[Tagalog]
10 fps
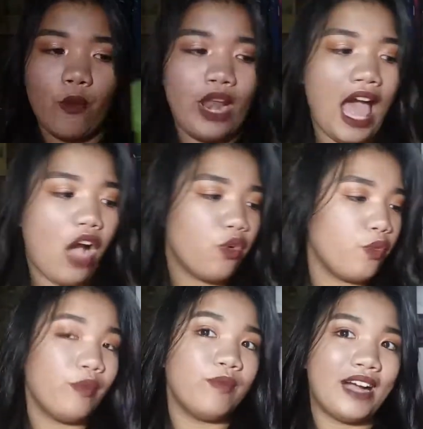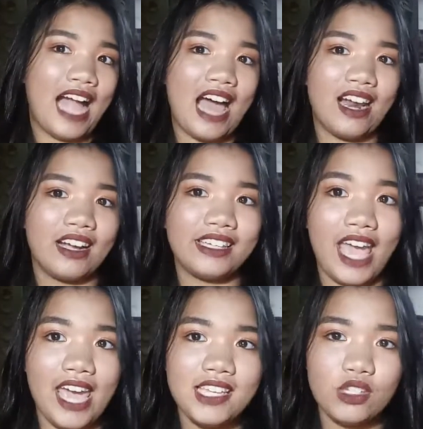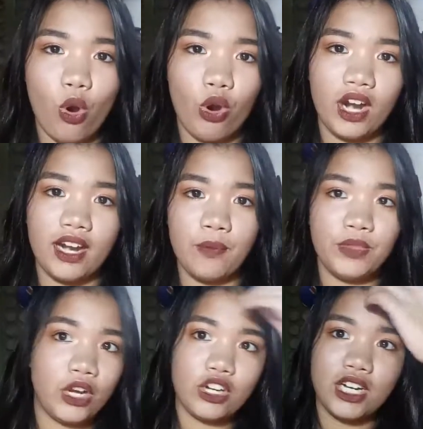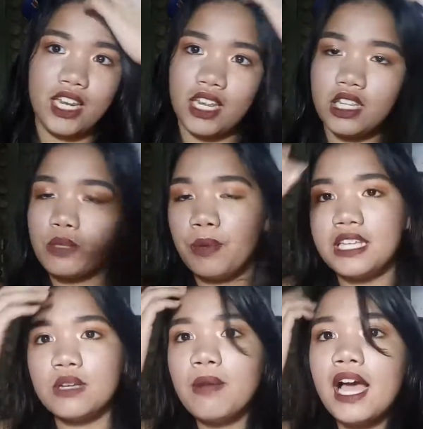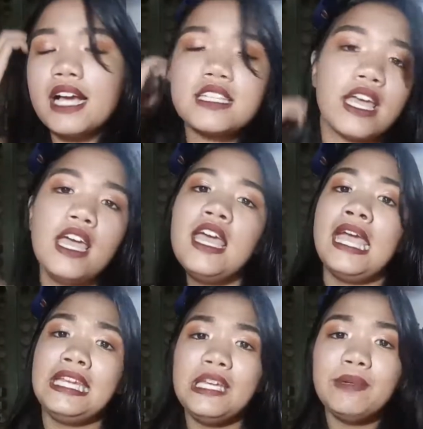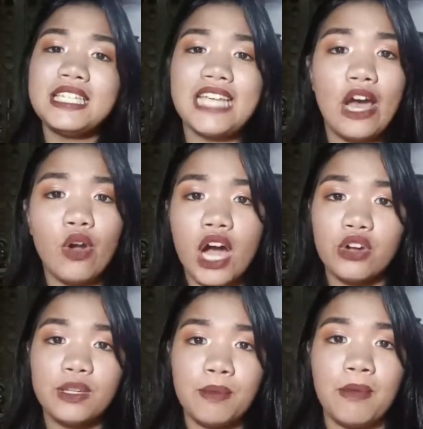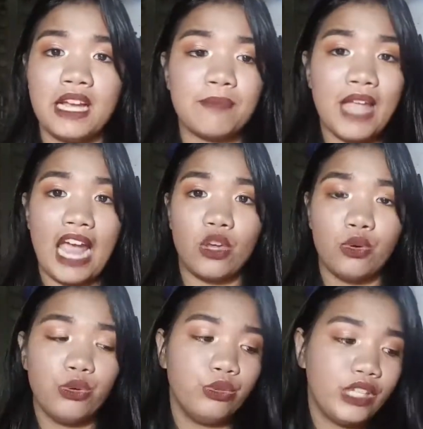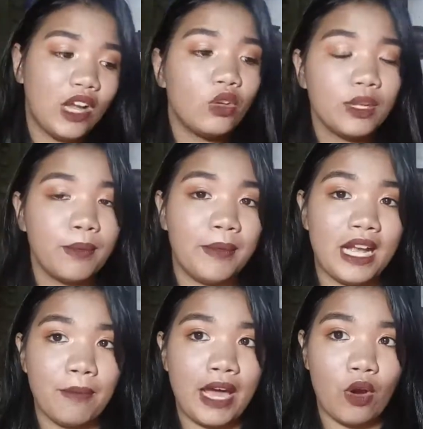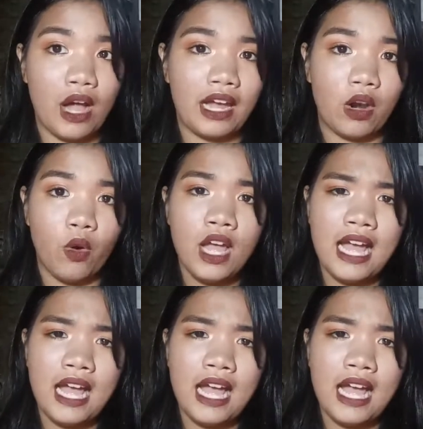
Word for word: Wala akong magarang case or hindi ko siya dinidisplay sa bahay kasi hindi naman kasi araw-araw nagbe-makeup tayo. Hindi ako nagbe-makeup araw-araw.